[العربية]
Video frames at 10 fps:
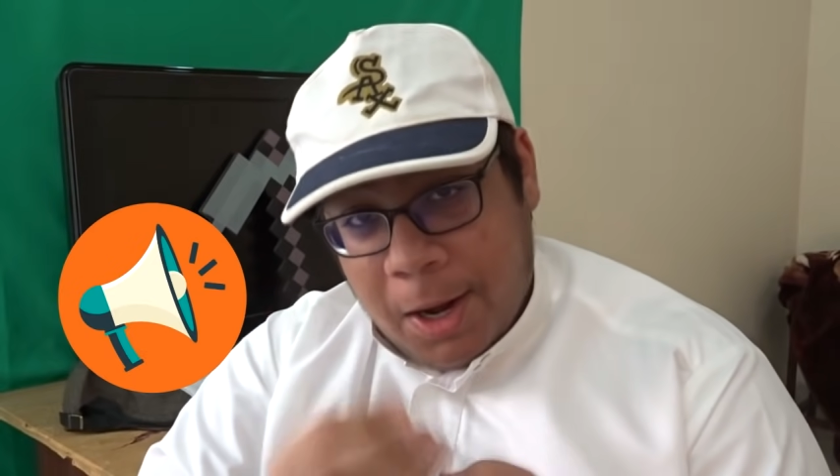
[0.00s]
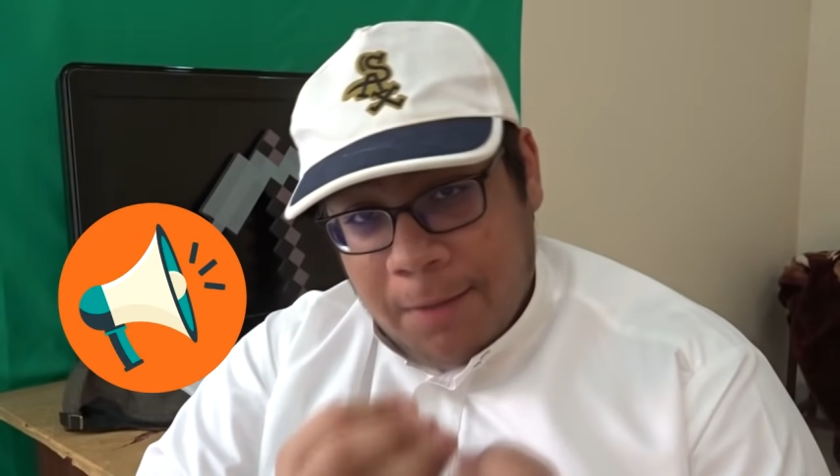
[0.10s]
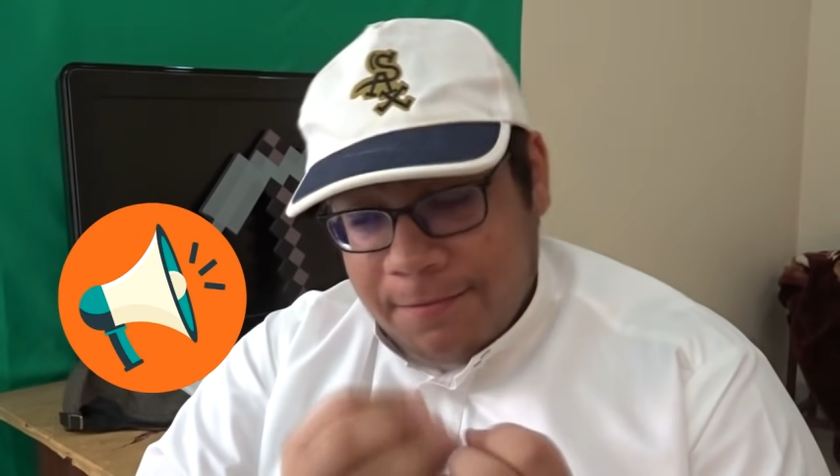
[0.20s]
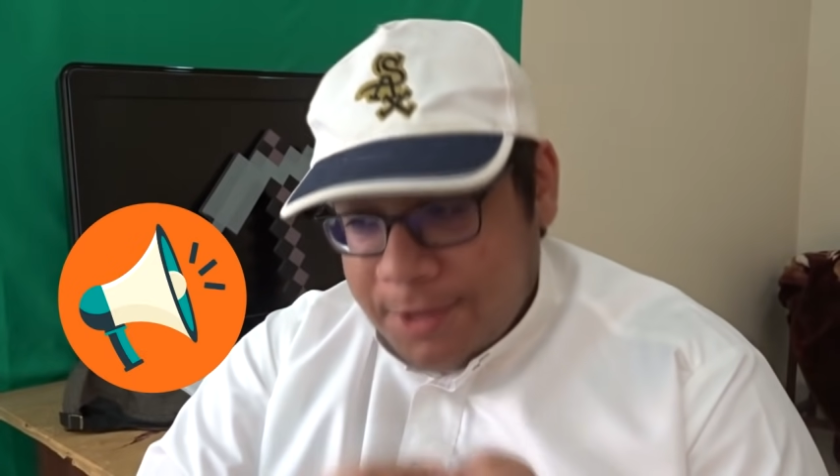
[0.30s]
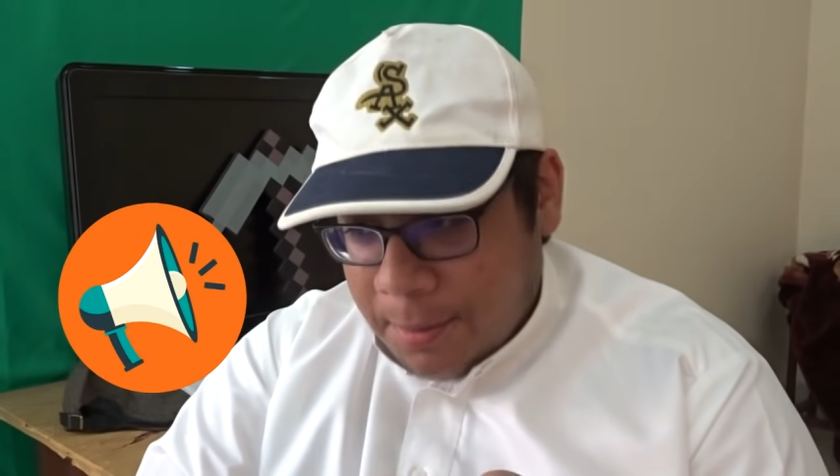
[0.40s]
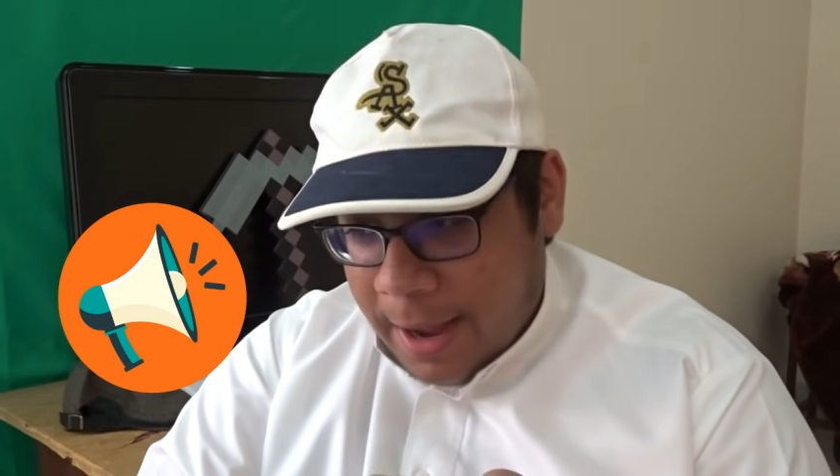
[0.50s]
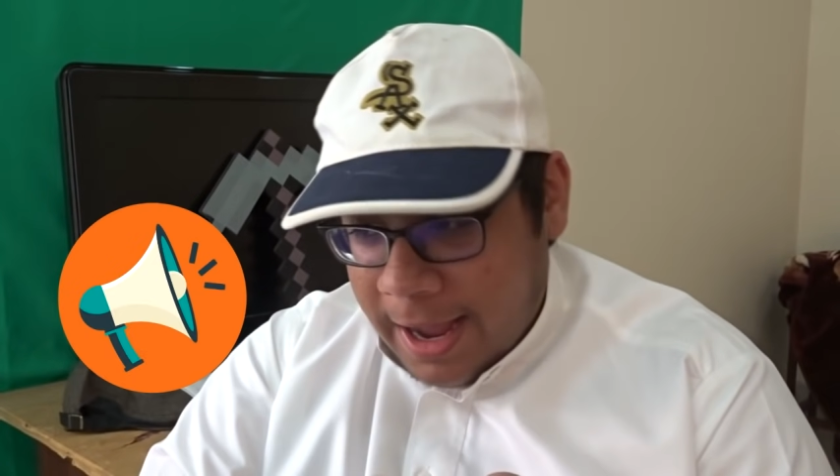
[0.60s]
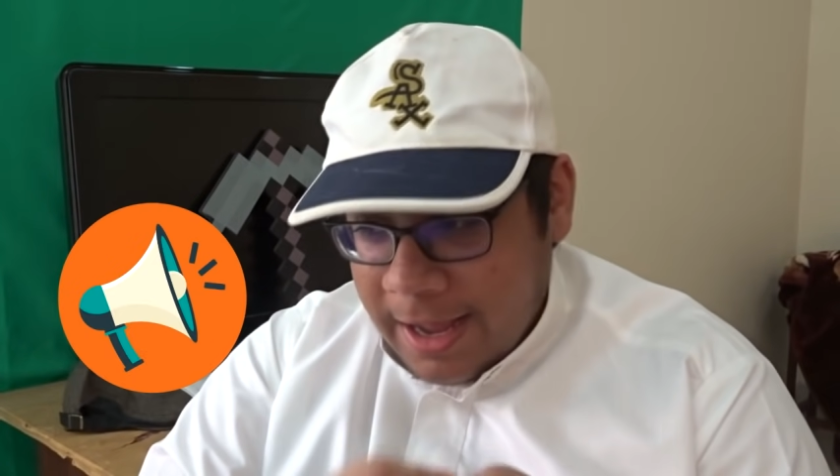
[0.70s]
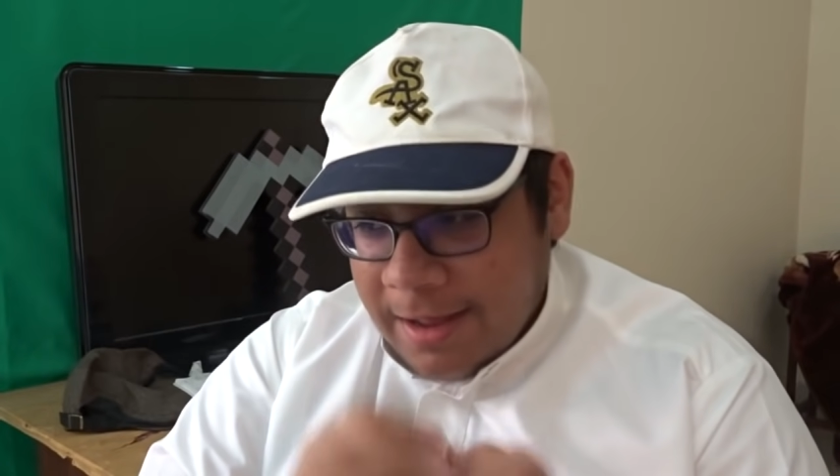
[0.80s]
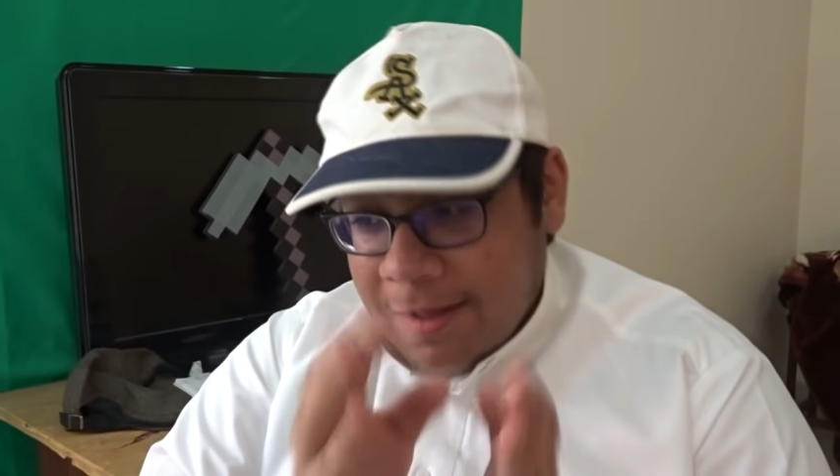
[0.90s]
إعلام في
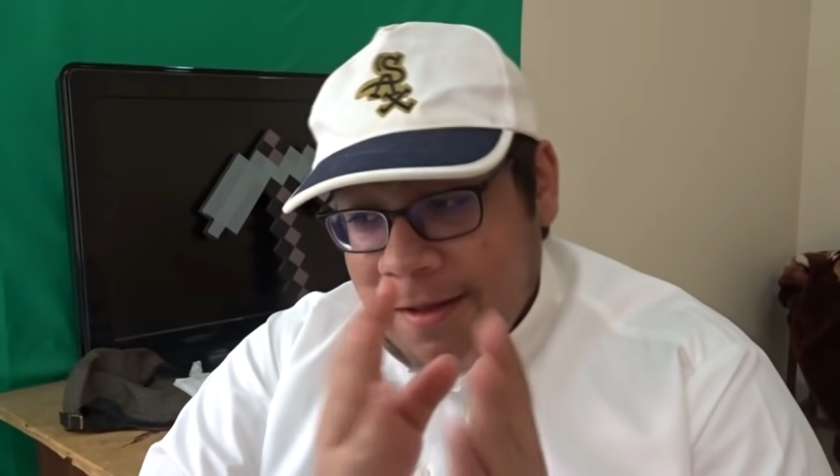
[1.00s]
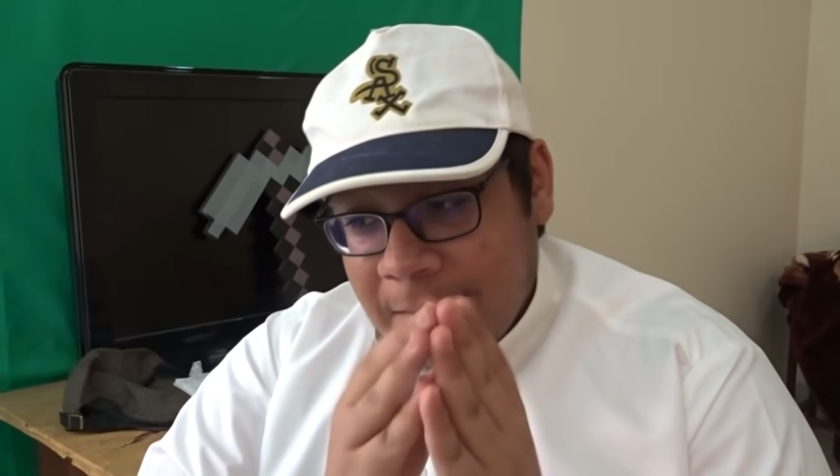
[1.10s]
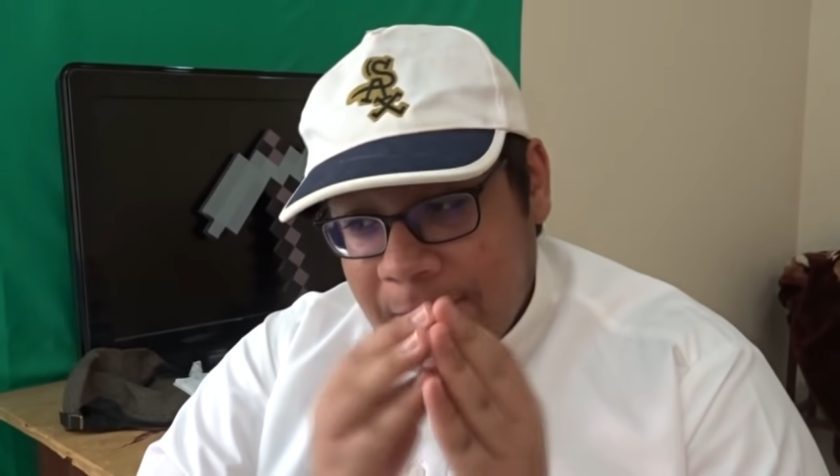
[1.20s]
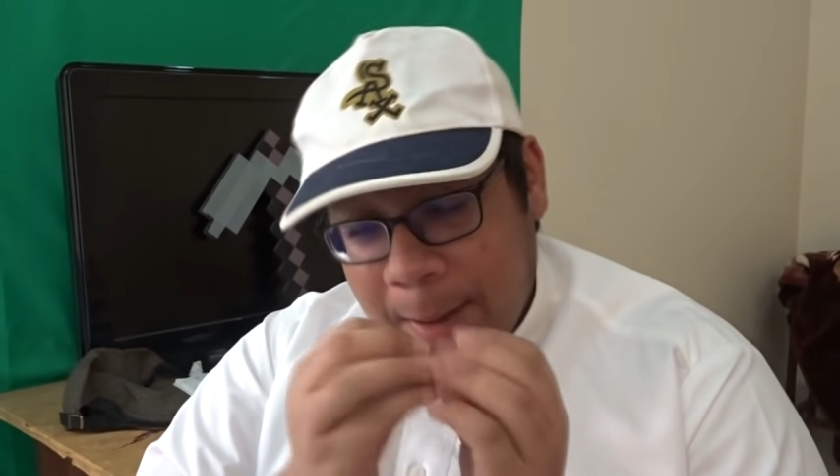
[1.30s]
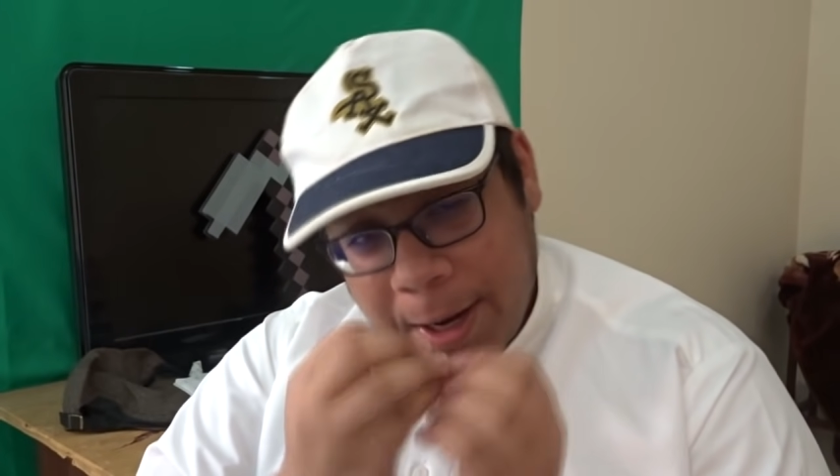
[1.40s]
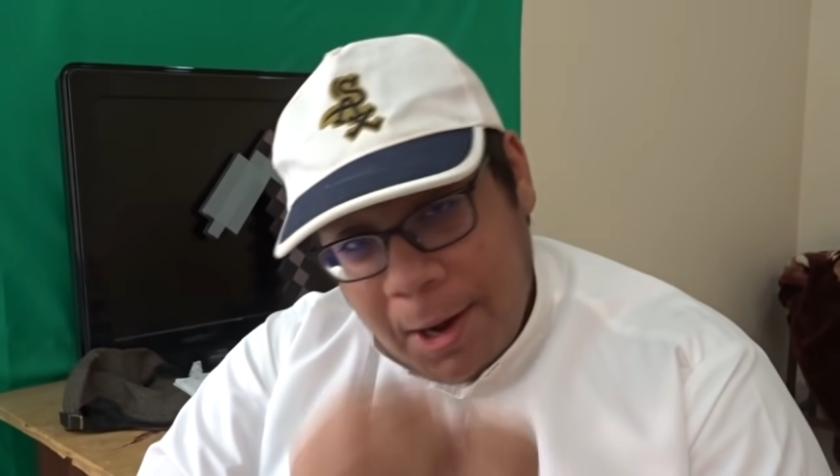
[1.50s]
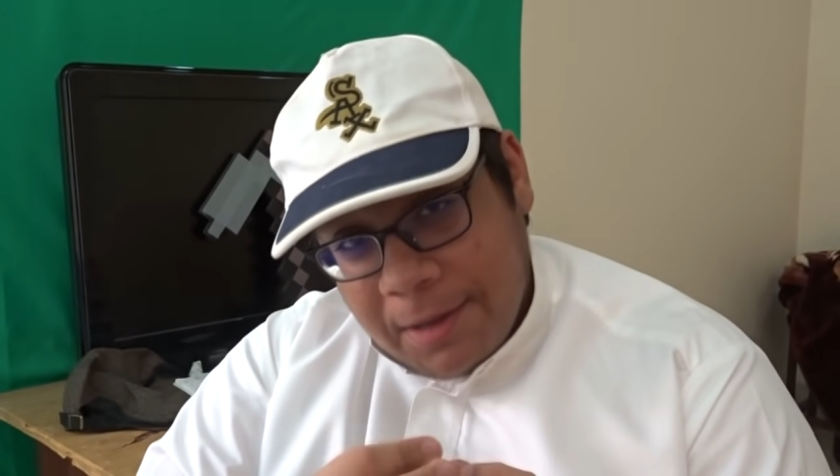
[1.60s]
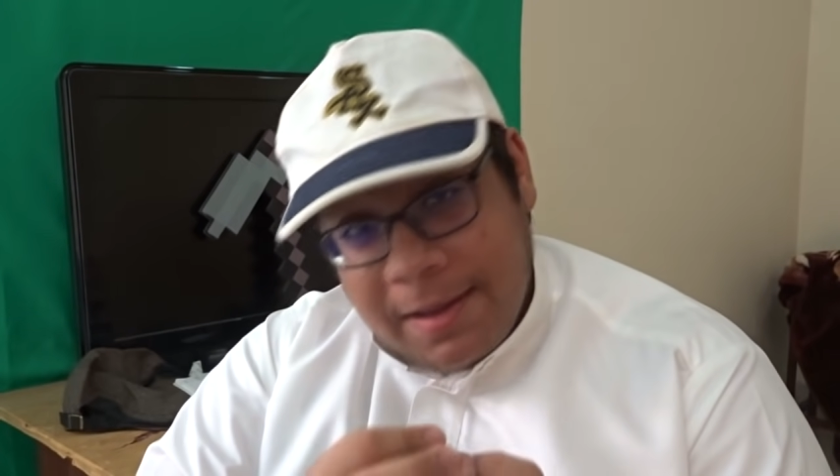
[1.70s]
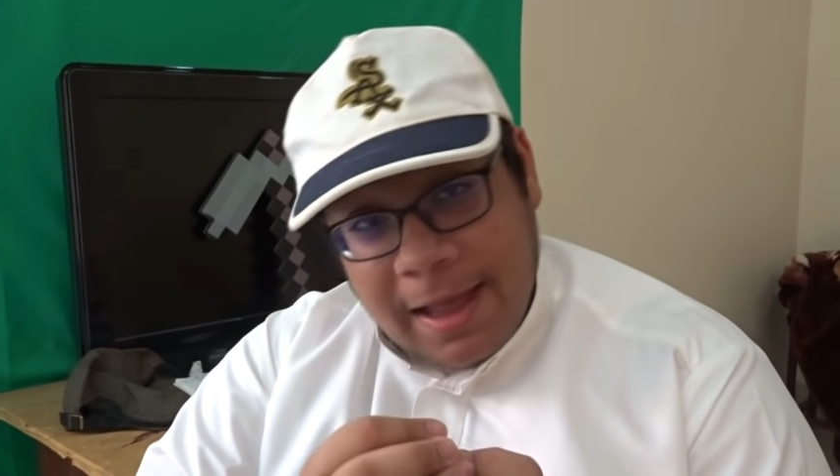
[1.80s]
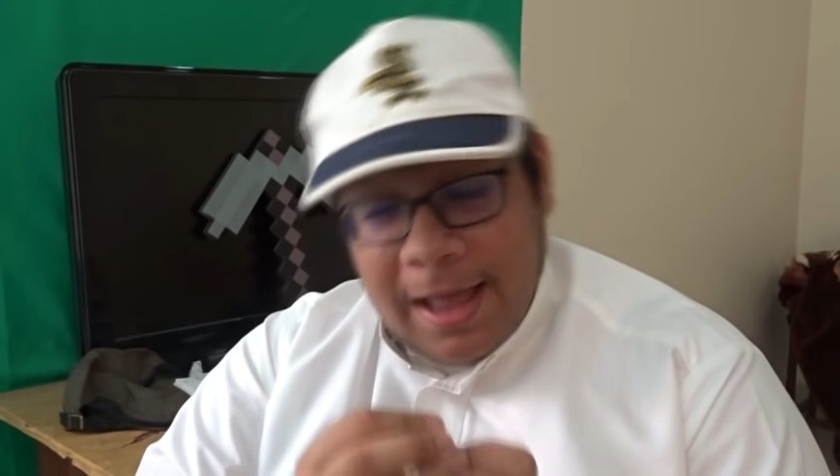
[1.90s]
جامعة
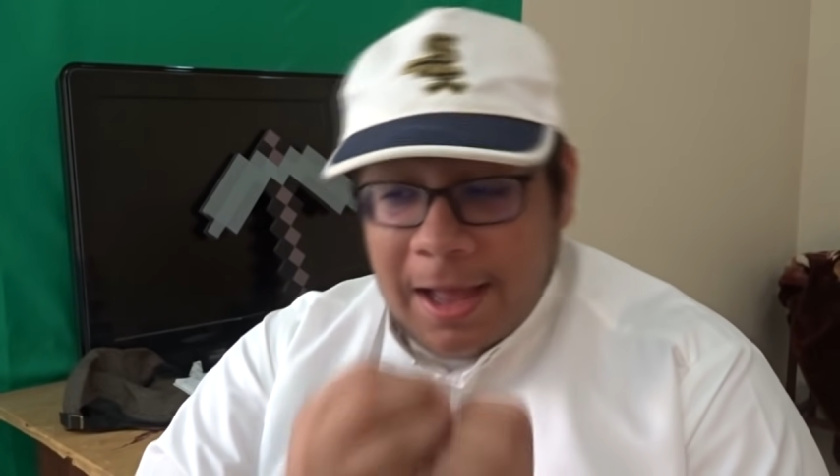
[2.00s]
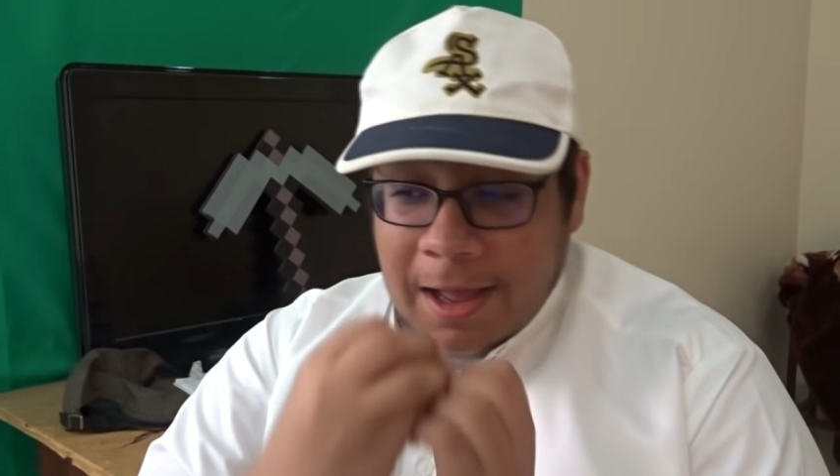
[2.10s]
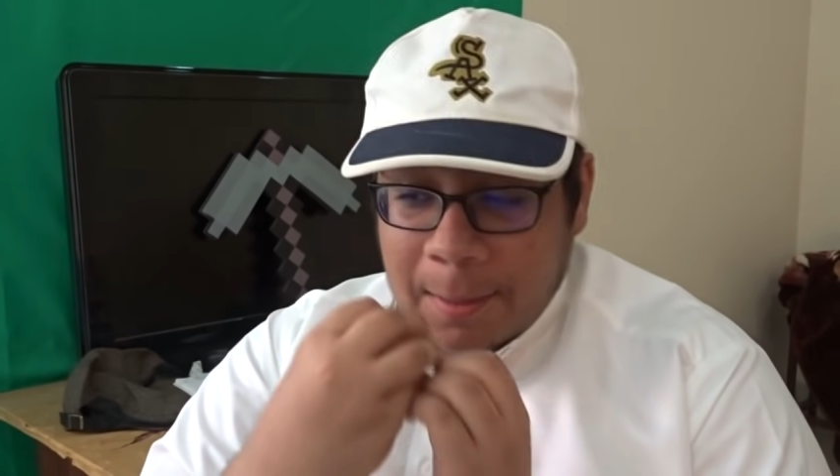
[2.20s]
فمعناته